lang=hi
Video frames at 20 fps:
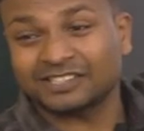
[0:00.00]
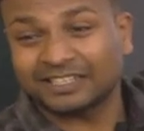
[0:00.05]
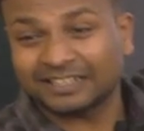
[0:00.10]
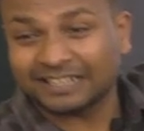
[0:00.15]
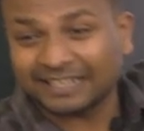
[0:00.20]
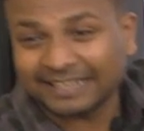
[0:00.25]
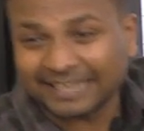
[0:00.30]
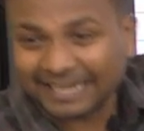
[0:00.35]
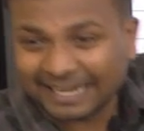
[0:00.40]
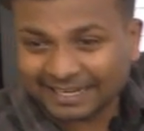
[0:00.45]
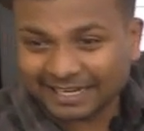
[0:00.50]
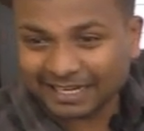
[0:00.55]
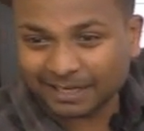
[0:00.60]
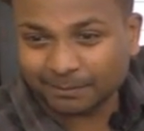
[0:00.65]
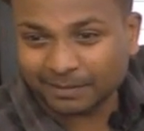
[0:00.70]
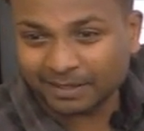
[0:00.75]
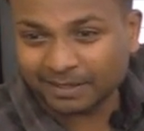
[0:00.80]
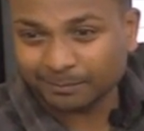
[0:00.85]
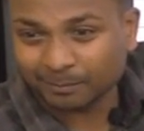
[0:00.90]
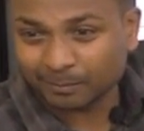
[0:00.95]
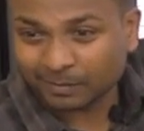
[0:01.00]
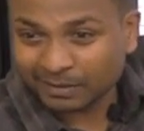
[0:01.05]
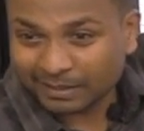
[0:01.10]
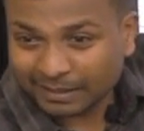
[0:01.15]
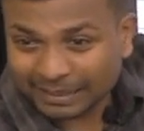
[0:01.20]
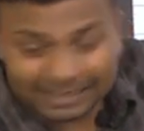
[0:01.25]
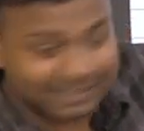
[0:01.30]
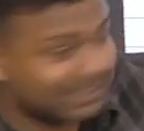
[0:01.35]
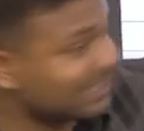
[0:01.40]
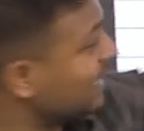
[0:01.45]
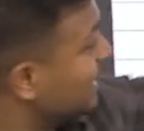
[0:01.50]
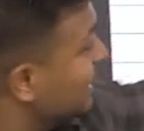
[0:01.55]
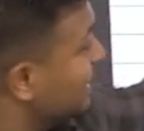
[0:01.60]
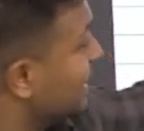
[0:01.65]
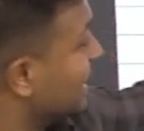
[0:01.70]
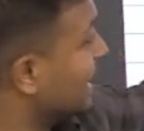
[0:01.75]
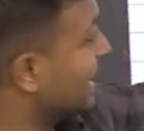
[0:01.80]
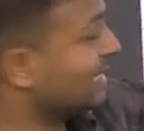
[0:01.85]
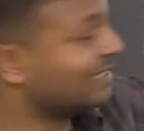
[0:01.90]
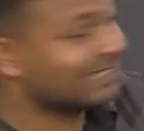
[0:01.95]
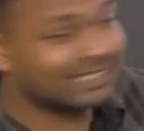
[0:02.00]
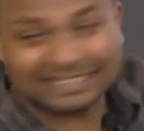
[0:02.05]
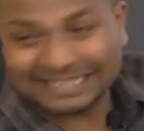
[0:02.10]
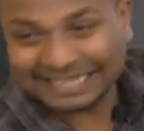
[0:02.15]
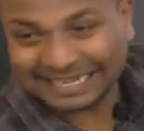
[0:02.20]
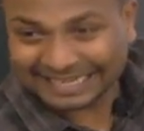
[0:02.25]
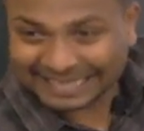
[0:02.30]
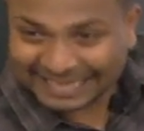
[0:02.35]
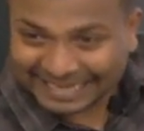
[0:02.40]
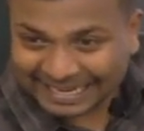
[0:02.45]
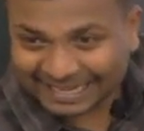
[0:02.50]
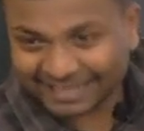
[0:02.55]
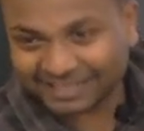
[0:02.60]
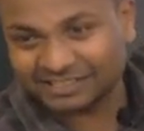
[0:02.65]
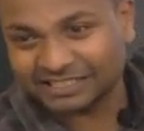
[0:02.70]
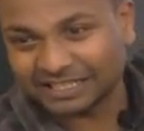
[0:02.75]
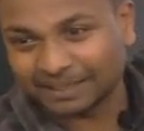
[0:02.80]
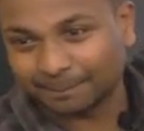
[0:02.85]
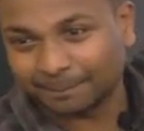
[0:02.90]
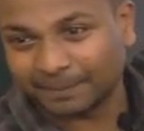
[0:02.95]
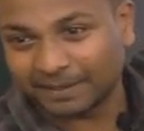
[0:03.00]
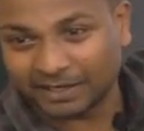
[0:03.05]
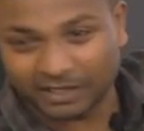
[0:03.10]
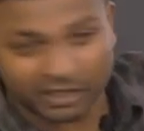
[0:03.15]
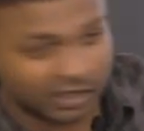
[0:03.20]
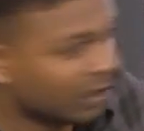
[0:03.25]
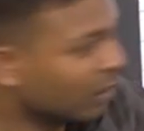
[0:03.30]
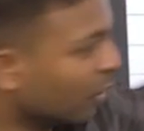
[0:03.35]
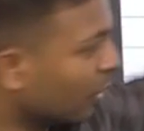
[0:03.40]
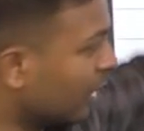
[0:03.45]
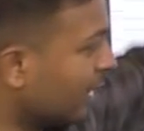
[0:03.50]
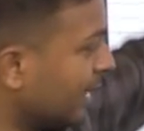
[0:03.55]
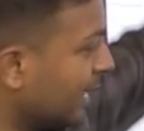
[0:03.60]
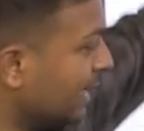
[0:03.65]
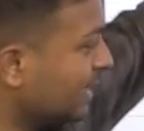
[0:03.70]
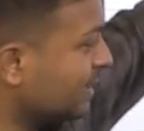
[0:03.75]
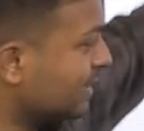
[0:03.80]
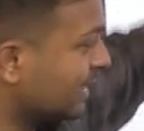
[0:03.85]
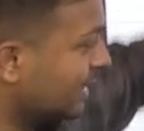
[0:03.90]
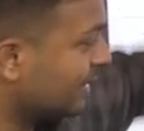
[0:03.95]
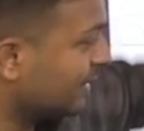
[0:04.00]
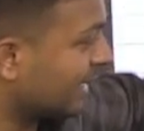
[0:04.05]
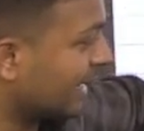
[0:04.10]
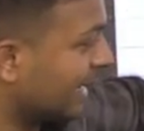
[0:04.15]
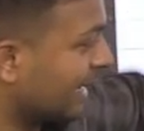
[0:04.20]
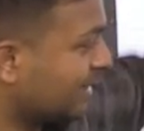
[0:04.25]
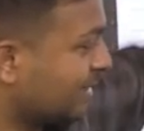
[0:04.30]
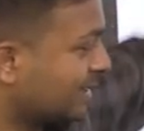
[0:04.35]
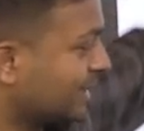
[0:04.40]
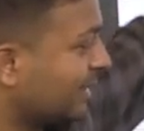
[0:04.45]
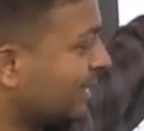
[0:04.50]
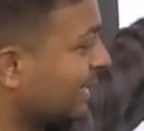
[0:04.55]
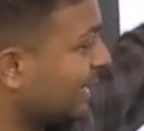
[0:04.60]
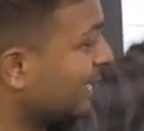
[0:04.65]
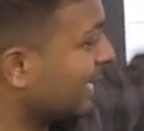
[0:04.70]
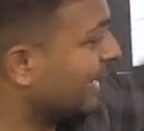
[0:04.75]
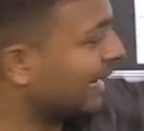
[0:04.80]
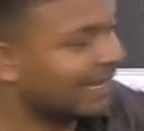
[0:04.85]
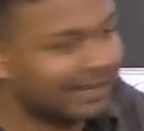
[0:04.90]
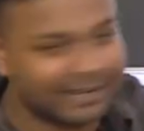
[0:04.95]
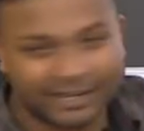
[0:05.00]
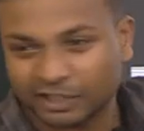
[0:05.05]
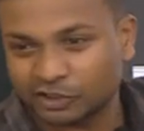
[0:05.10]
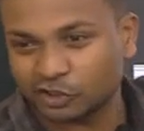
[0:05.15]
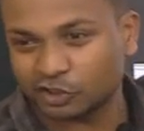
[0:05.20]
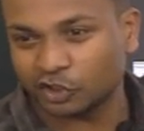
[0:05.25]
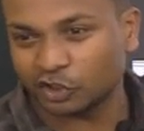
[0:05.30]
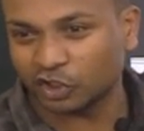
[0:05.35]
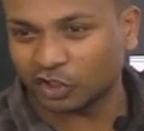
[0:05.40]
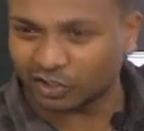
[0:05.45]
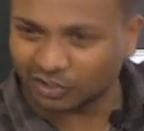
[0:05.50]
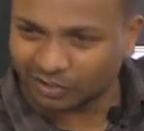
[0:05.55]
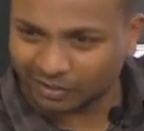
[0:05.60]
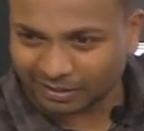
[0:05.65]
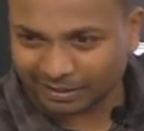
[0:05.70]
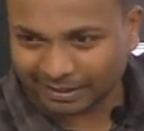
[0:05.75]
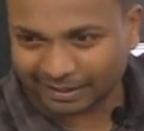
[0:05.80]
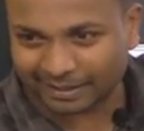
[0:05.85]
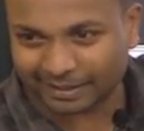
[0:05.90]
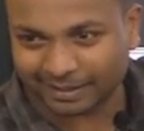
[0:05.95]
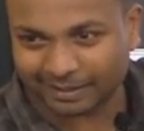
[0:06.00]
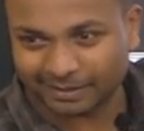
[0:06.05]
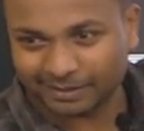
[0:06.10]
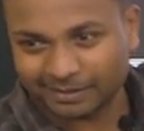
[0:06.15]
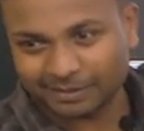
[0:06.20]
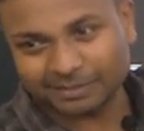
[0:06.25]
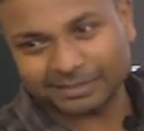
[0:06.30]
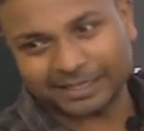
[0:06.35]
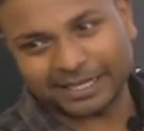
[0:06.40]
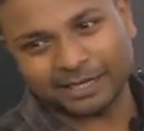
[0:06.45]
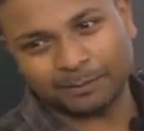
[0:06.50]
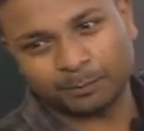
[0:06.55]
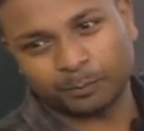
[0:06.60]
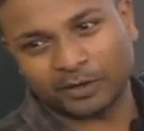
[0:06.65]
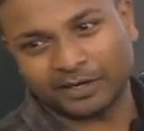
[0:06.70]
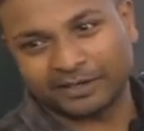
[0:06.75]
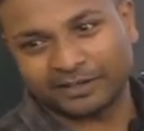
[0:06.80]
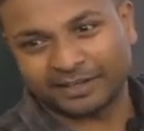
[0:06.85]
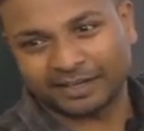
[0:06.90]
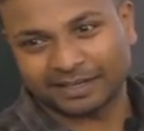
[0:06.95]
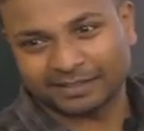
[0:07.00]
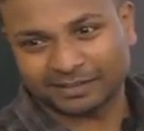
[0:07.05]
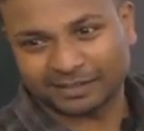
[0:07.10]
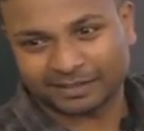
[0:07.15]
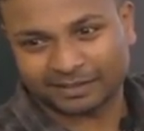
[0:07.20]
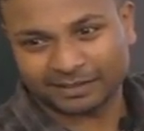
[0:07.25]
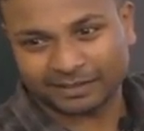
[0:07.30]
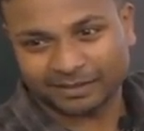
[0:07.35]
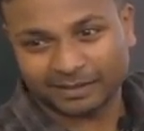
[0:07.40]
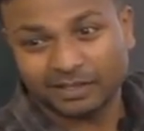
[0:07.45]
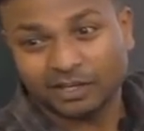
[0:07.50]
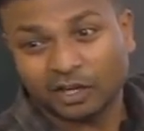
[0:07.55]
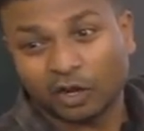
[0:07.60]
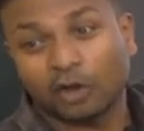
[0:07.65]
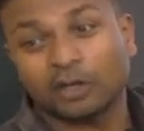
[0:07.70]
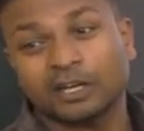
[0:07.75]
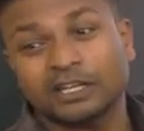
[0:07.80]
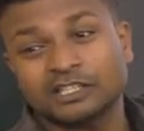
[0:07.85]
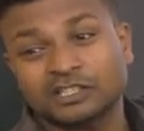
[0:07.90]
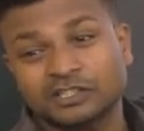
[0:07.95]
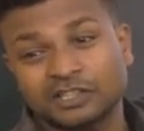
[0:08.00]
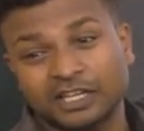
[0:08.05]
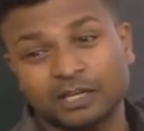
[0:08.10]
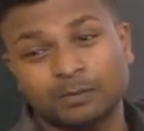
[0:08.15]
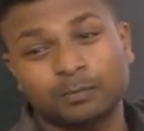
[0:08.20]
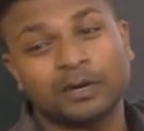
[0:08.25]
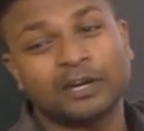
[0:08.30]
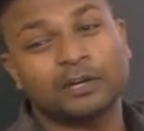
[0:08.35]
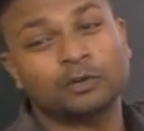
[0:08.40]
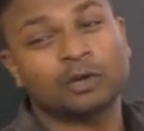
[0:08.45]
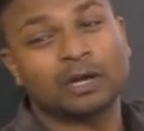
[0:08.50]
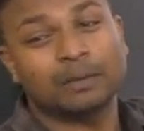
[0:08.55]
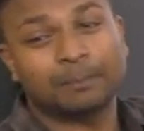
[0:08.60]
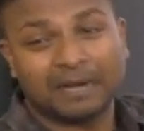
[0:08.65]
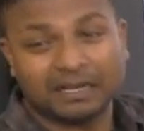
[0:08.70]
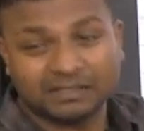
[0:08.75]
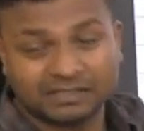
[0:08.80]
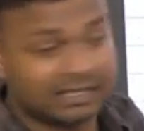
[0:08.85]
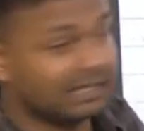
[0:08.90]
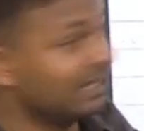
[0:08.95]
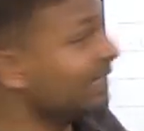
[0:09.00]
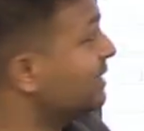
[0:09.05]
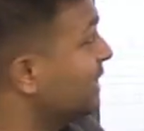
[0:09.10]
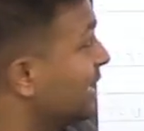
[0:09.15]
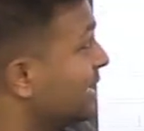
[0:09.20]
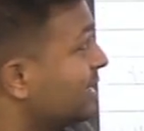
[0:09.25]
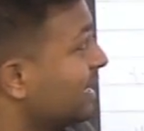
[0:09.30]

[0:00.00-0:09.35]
का क्या नाम है इस इंटरेक्शन का क्या एग्जाम्पल है और इस इंटरेक्शन का क्या रेशियो है तीन पॉइंट याद रखने और इस तीन पॉइंट को आप आसानी से याद रख